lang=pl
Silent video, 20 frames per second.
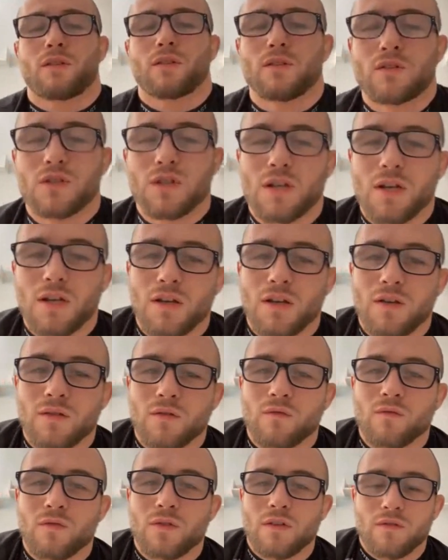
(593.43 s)
e, że
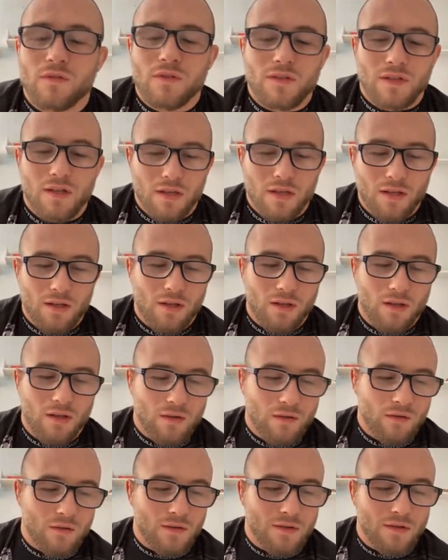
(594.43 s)
są te wszystkie
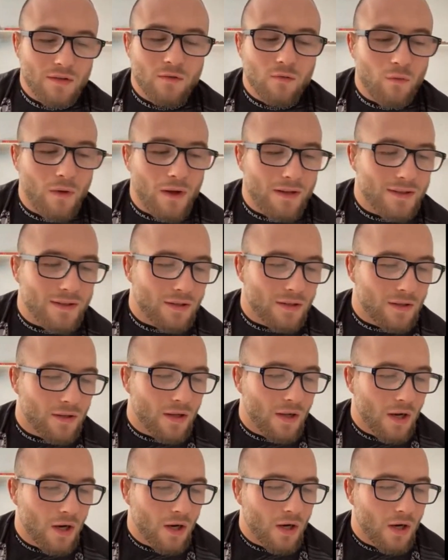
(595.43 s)
sytuacje,